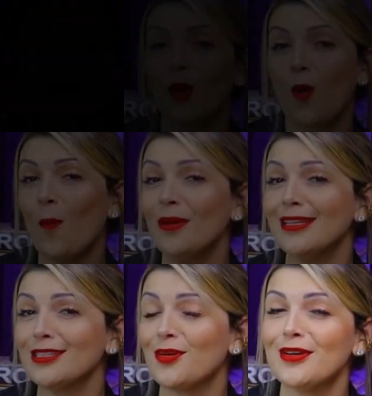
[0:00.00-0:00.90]
Uma das
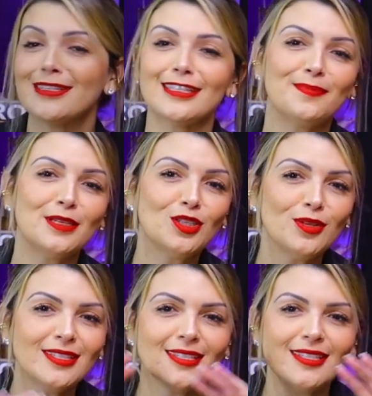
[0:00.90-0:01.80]
coisas que as pessoas
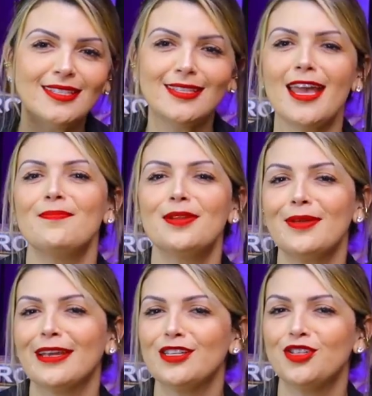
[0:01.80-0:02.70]
sempre me
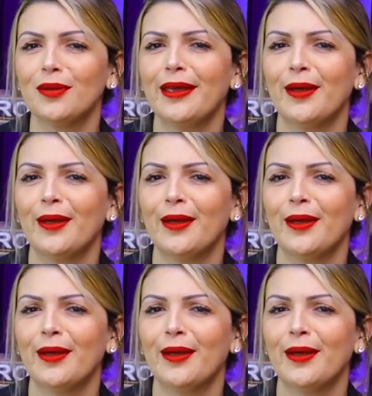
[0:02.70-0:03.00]
questionam é: